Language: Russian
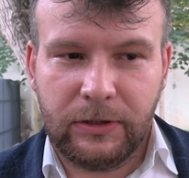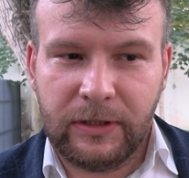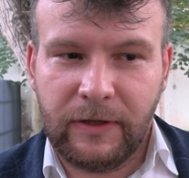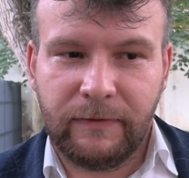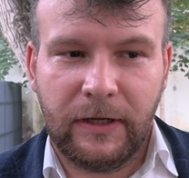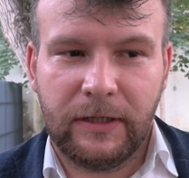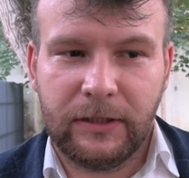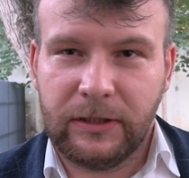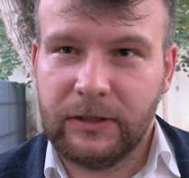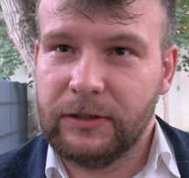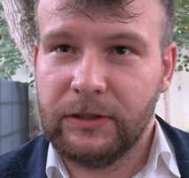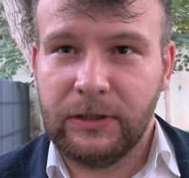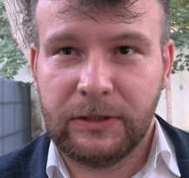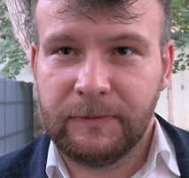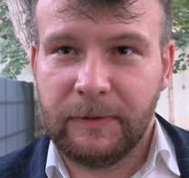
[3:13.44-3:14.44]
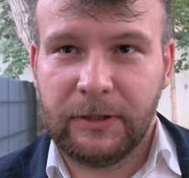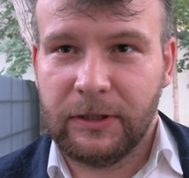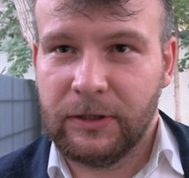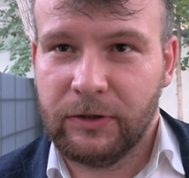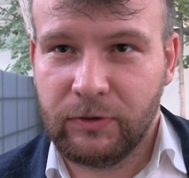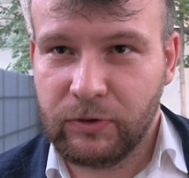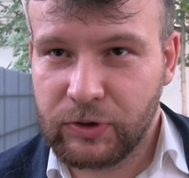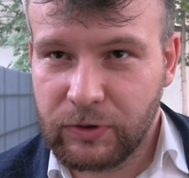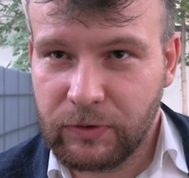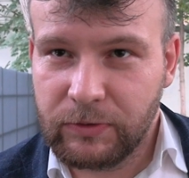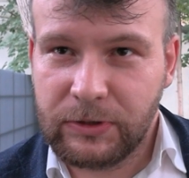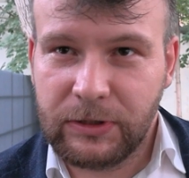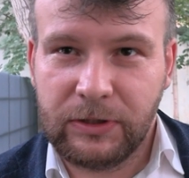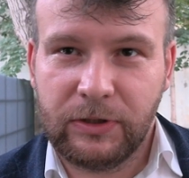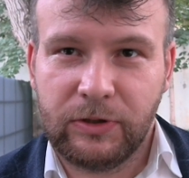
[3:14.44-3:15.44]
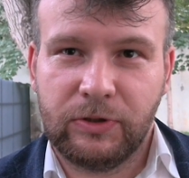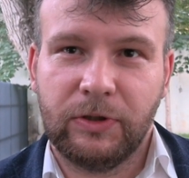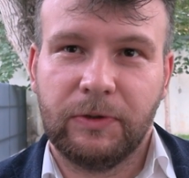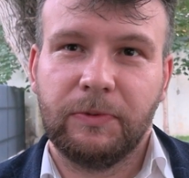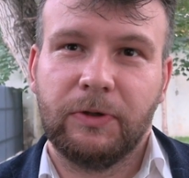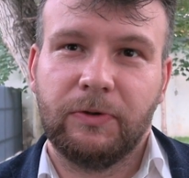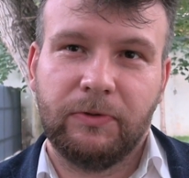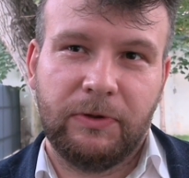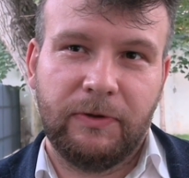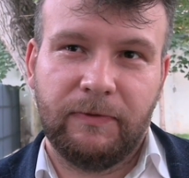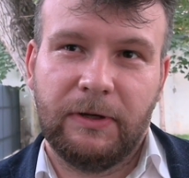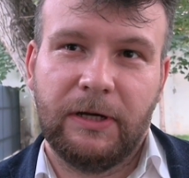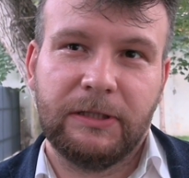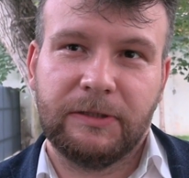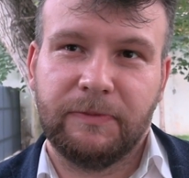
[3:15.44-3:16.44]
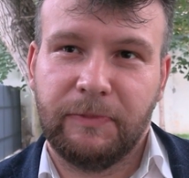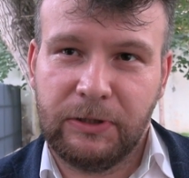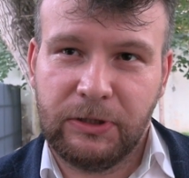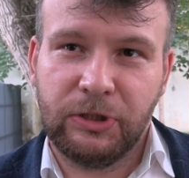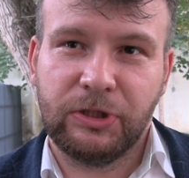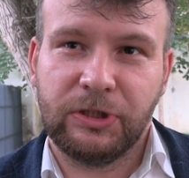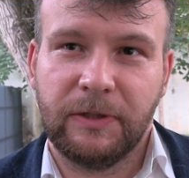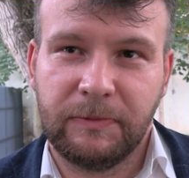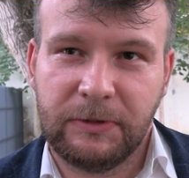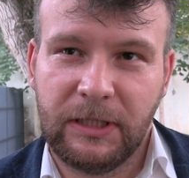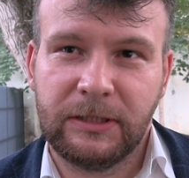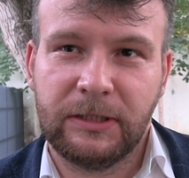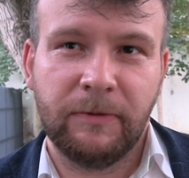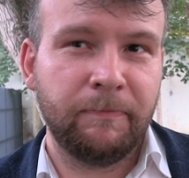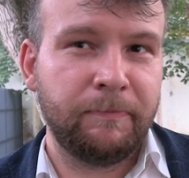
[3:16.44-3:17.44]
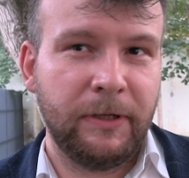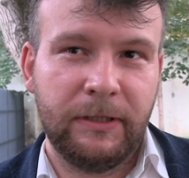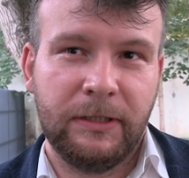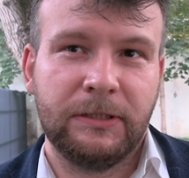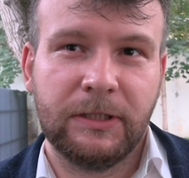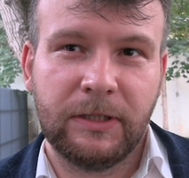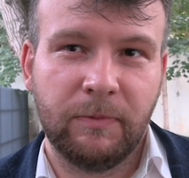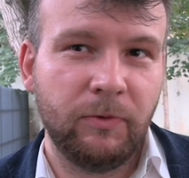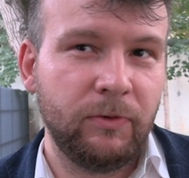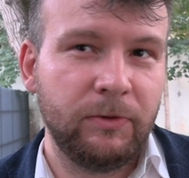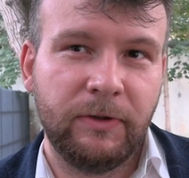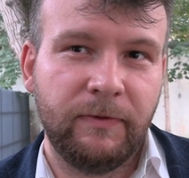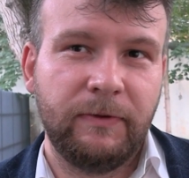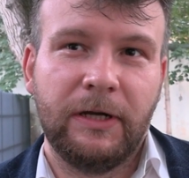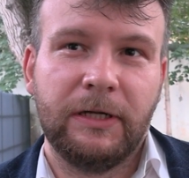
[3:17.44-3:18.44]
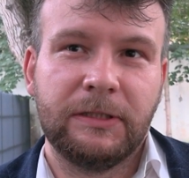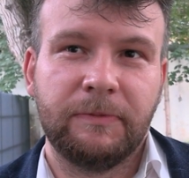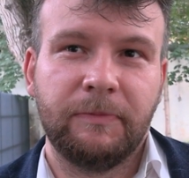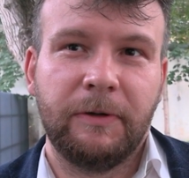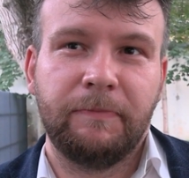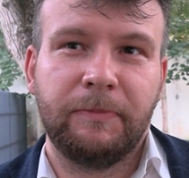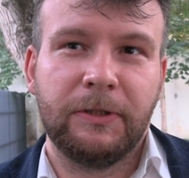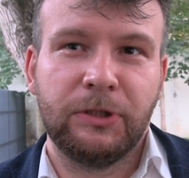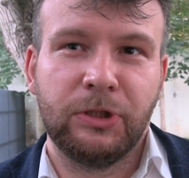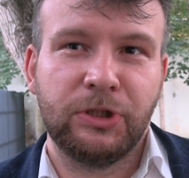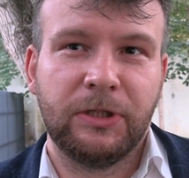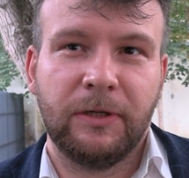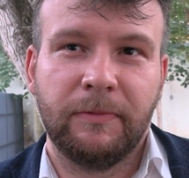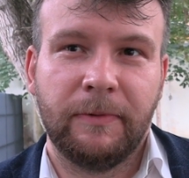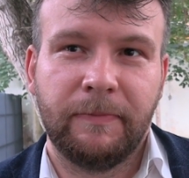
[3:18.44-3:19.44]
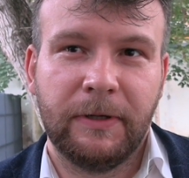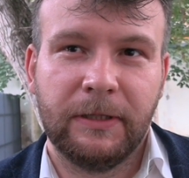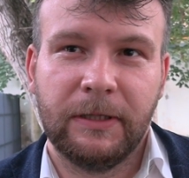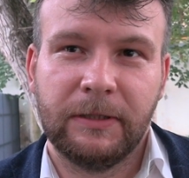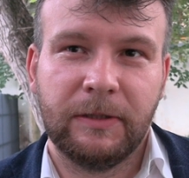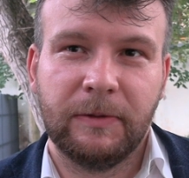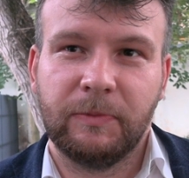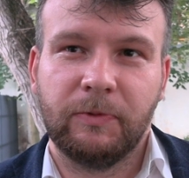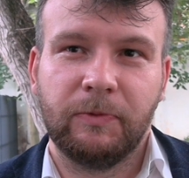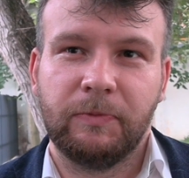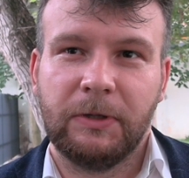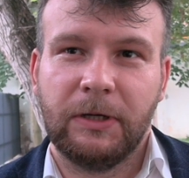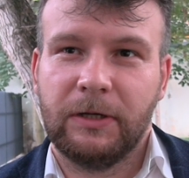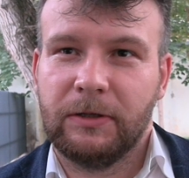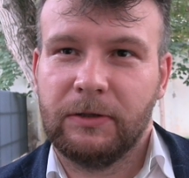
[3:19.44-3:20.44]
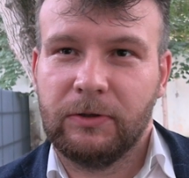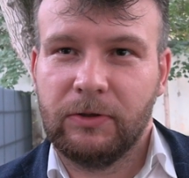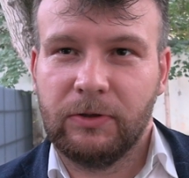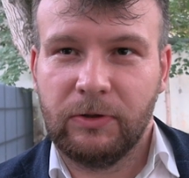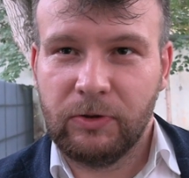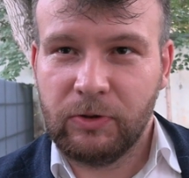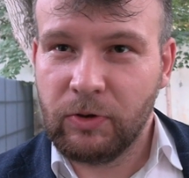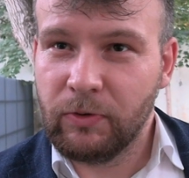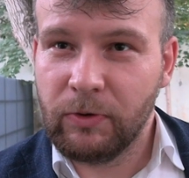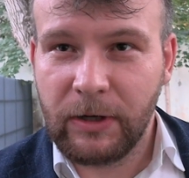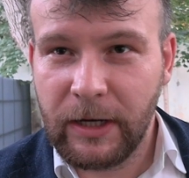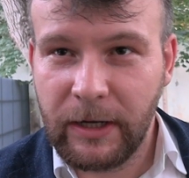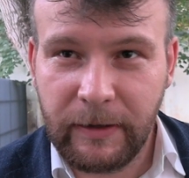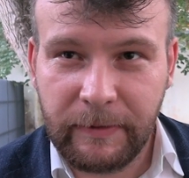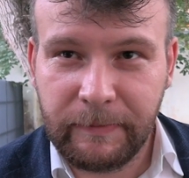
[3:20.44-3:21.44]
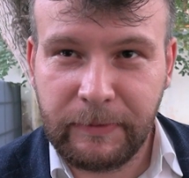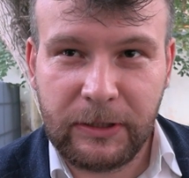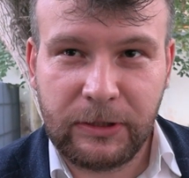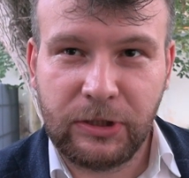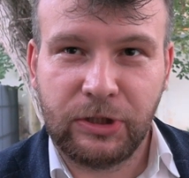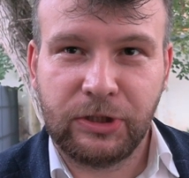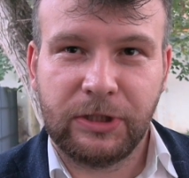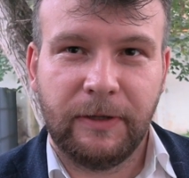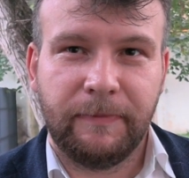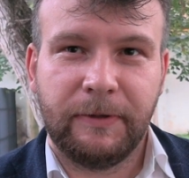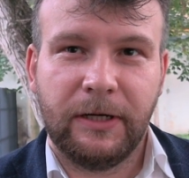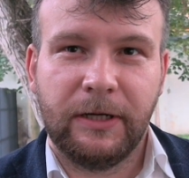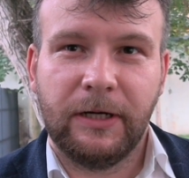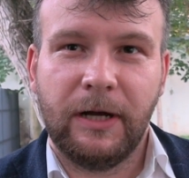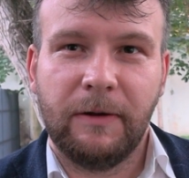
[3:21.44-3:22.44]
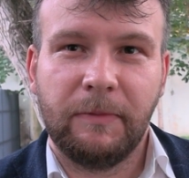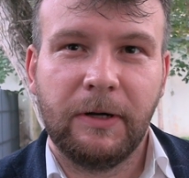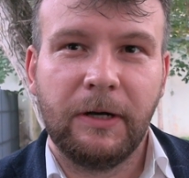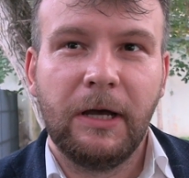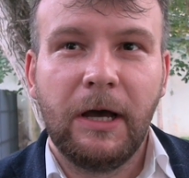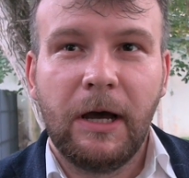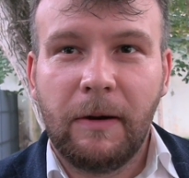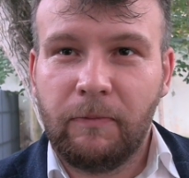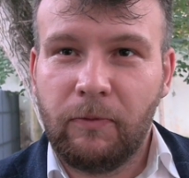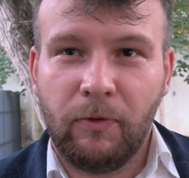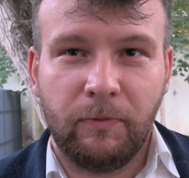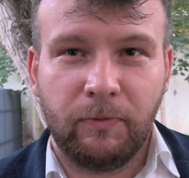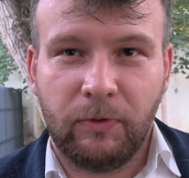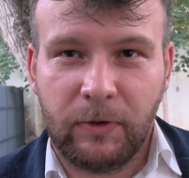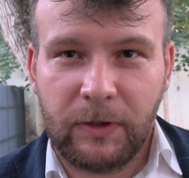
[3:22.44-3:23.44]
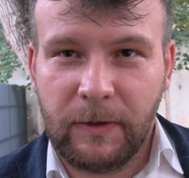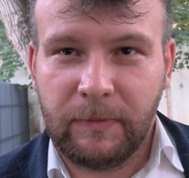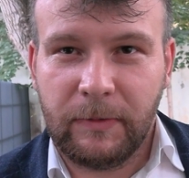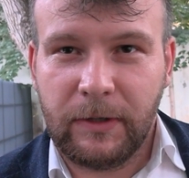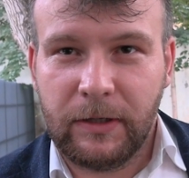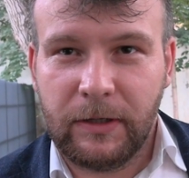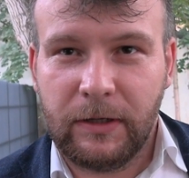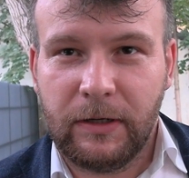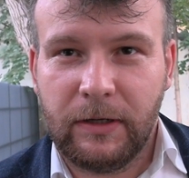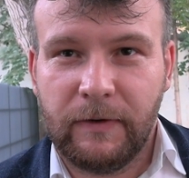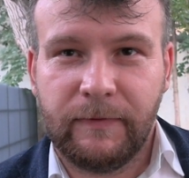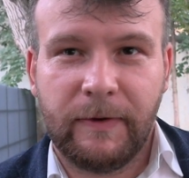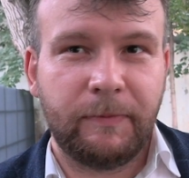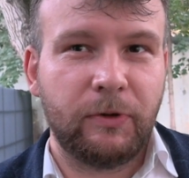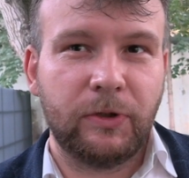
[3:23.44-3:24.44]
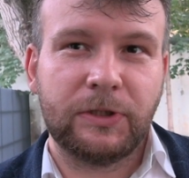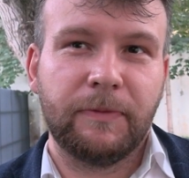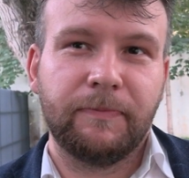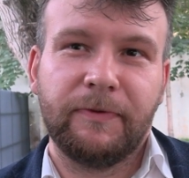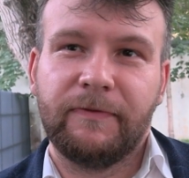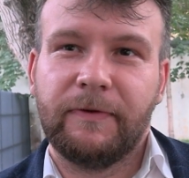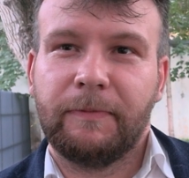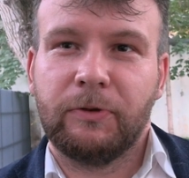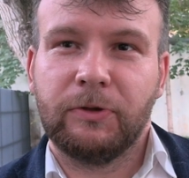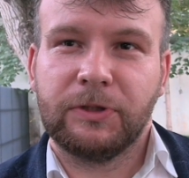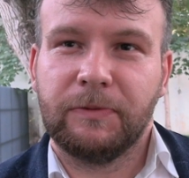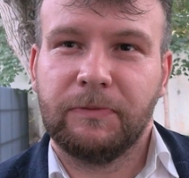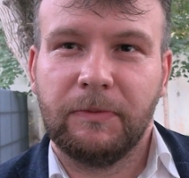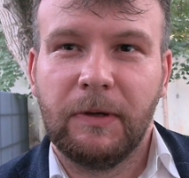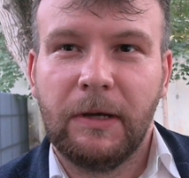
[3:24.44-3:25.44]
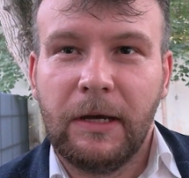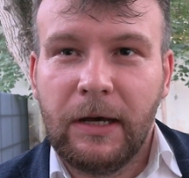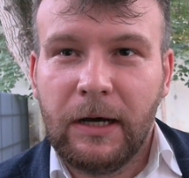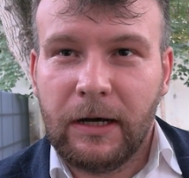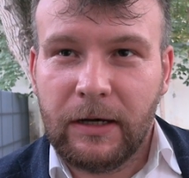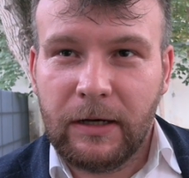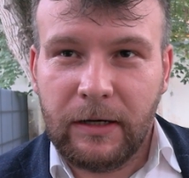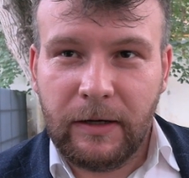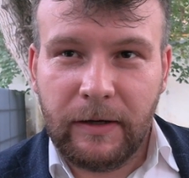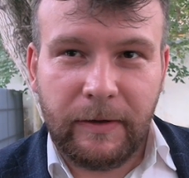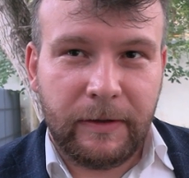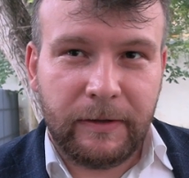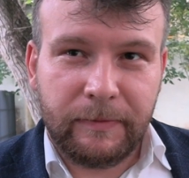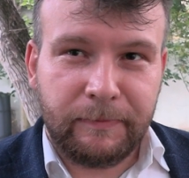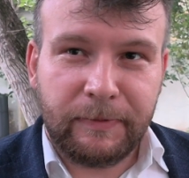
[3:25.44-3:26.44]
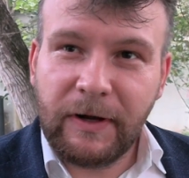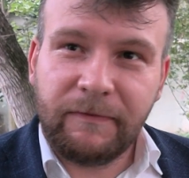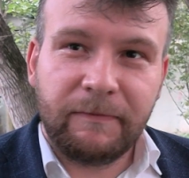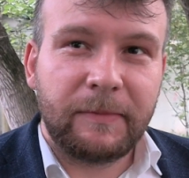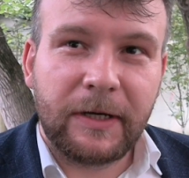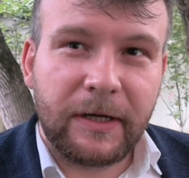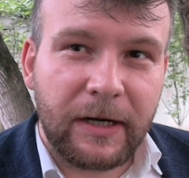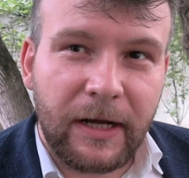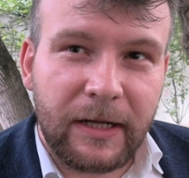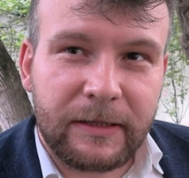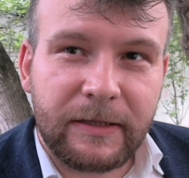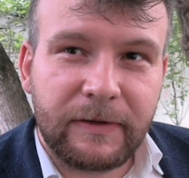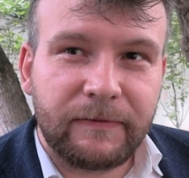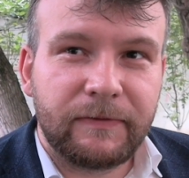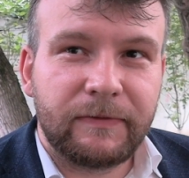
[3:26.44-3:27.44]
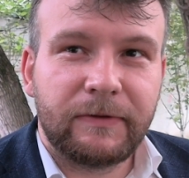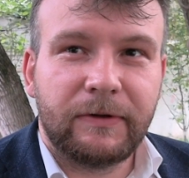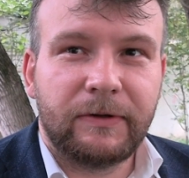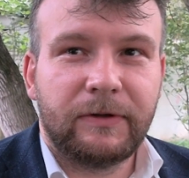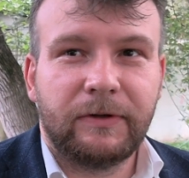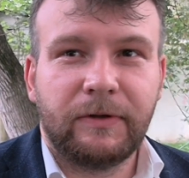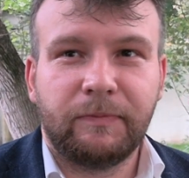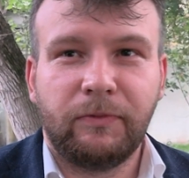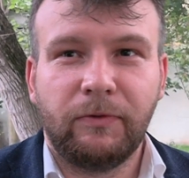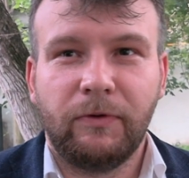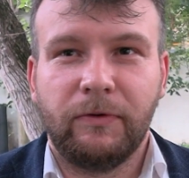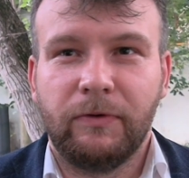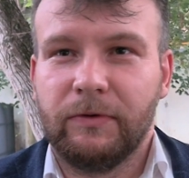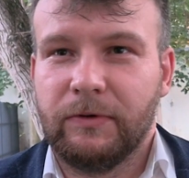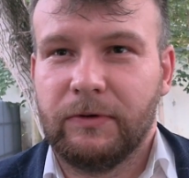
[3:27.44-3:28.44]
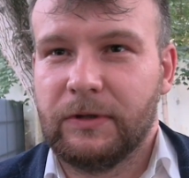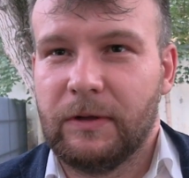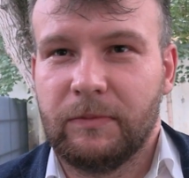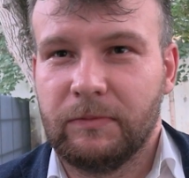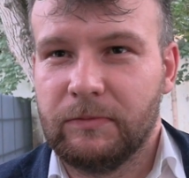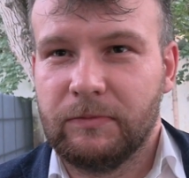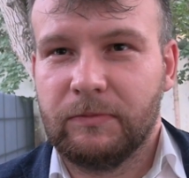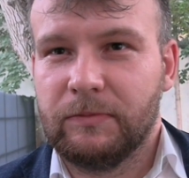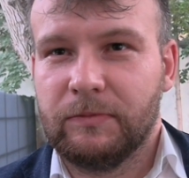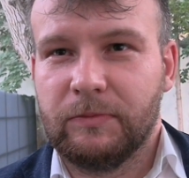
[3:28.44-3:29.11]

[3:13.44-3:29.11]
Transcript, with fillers: Навальный, несмотря на то, что он сидит в тюрьме, он является политическим деятелем, политиком, он является моим политическим оппонентом. У меня другая политическая программа по многим э, вопросам, по вопросам э, прав мигрантов, по там,